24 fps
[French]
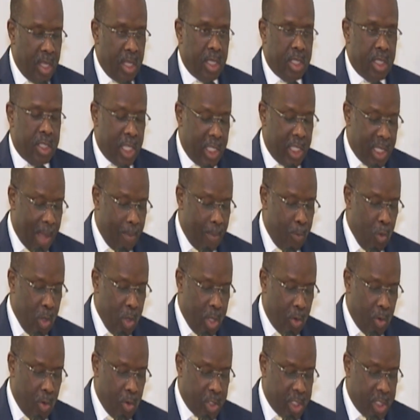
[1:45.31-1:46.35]
Cet
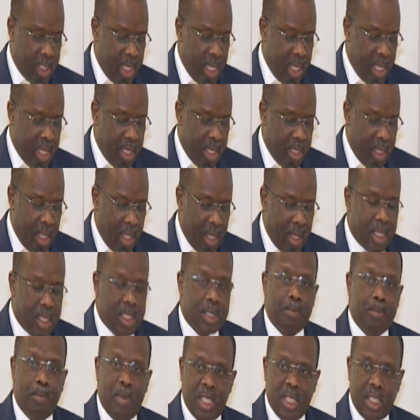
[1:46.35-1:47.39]
appui concerne
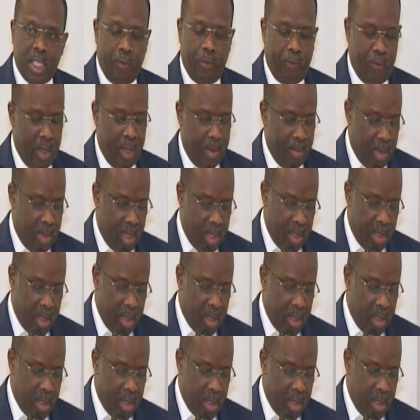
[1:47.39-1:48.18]
spécifiquement